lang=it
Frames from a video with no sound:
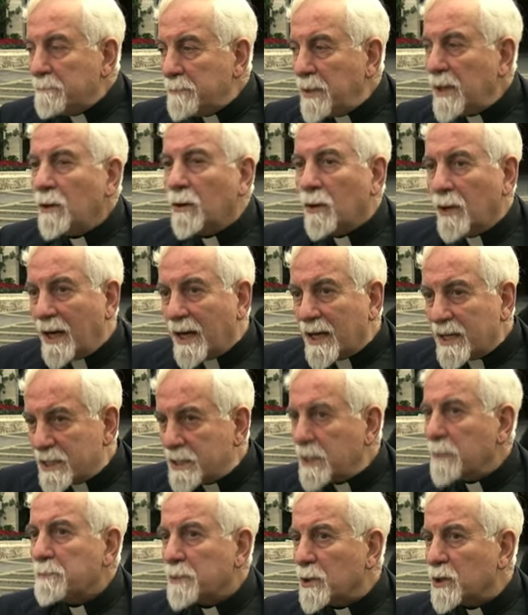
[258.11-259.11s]
Però la
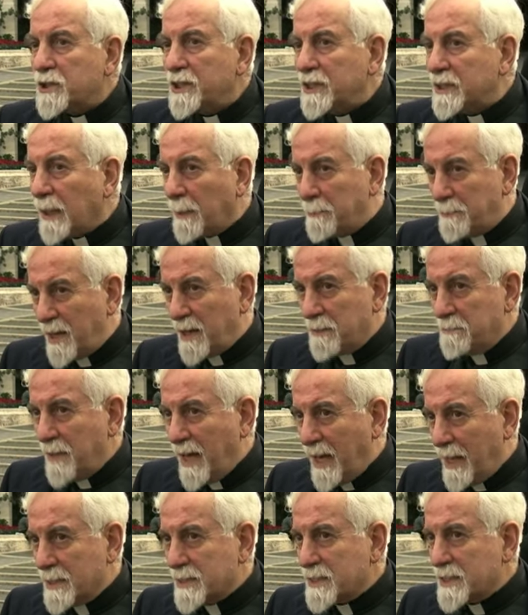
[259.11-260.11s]
reciprocità per
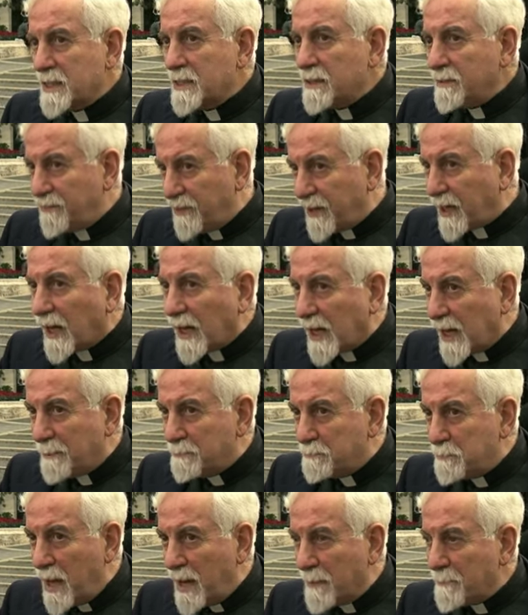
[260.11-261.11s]
me
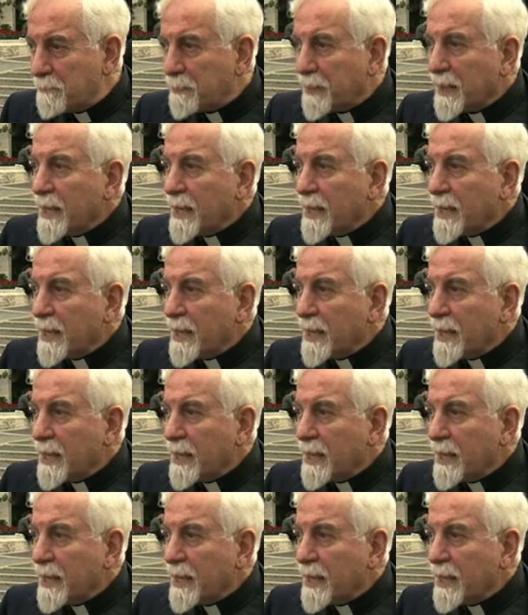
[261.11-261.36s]
significherebbe